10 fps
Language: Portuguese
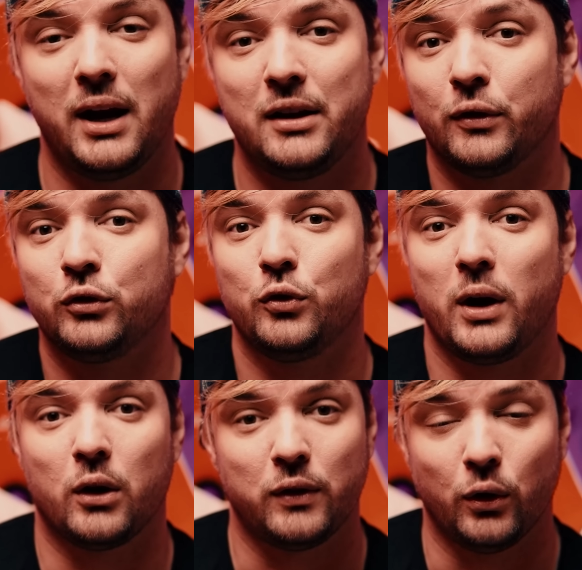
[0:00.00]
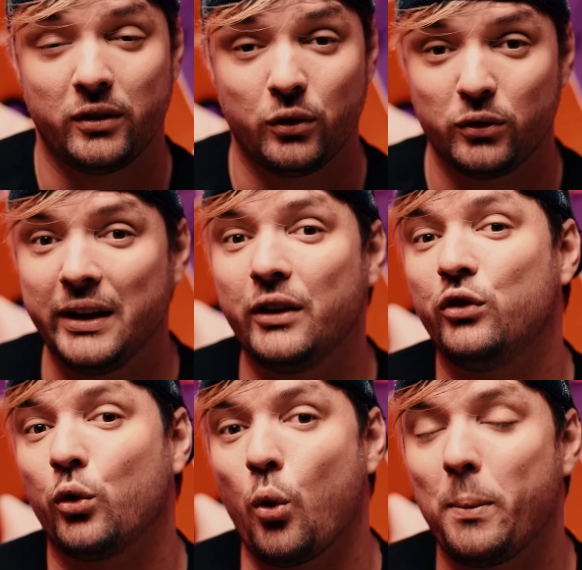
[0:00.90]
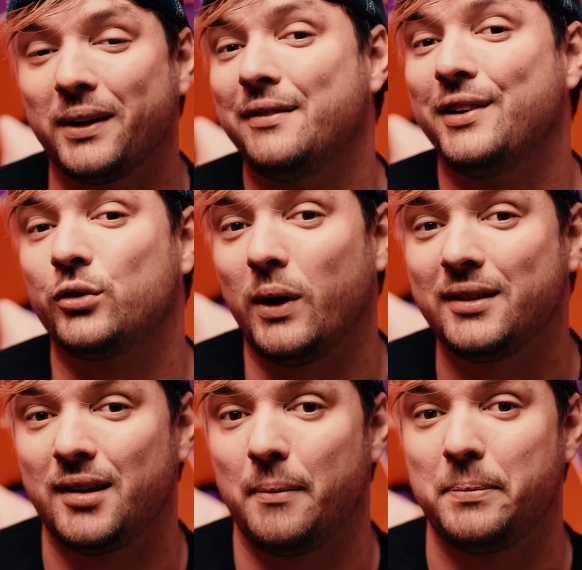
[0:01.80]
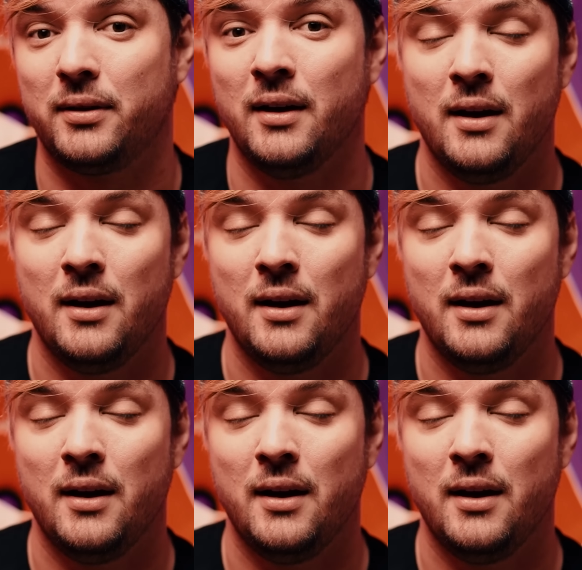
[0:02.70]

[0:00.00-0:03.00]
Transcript: Eles vão divulgar os valores e os links de compra através do WhatsApp,